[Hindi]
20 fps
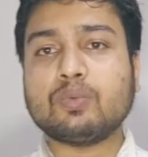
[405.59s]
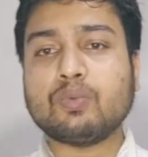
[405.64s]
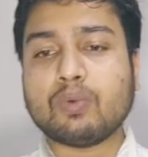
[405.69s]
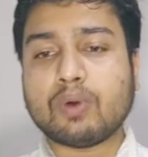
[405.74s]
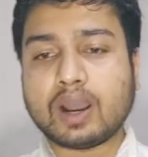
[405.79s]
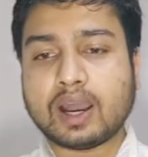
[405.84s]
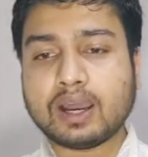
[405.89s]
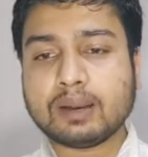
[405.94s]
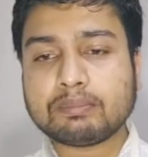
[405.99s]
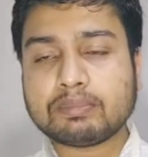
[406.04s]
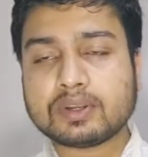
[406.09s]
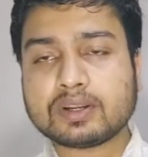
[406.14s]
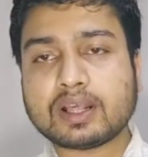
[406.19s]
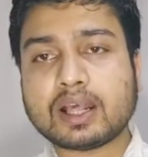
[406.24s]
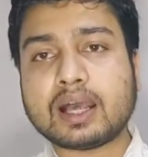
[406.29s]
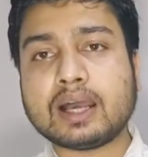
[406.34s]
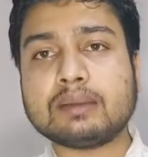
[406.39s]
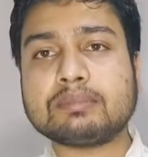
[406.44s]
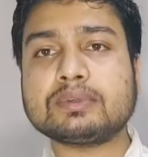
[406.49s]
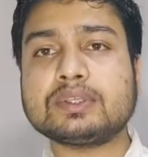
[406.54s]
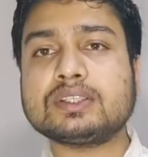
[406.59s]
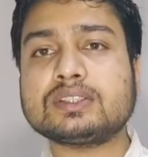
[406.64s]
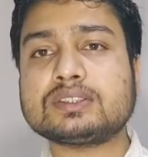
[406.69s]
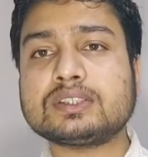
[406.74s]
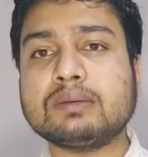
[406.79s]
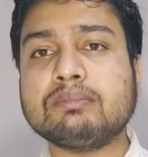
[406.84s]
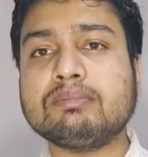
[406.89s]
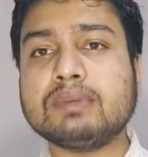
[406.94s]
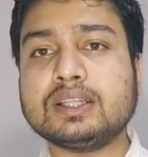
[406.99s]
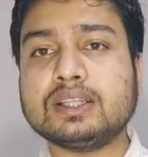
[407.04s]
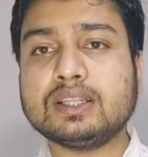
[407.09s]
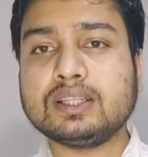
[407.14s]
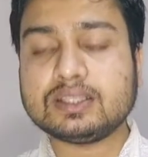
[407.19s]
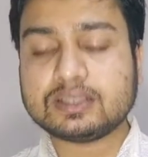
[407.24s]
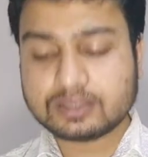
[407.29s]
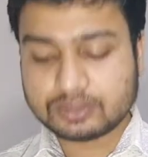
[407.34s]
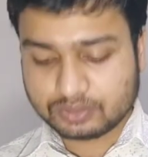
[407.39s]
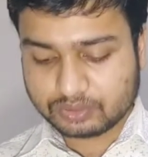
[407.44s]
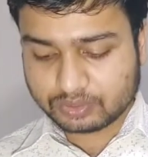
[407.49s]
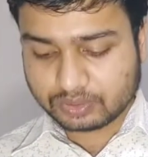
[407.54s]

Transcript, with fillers: वहाँ पर आपके संबंधित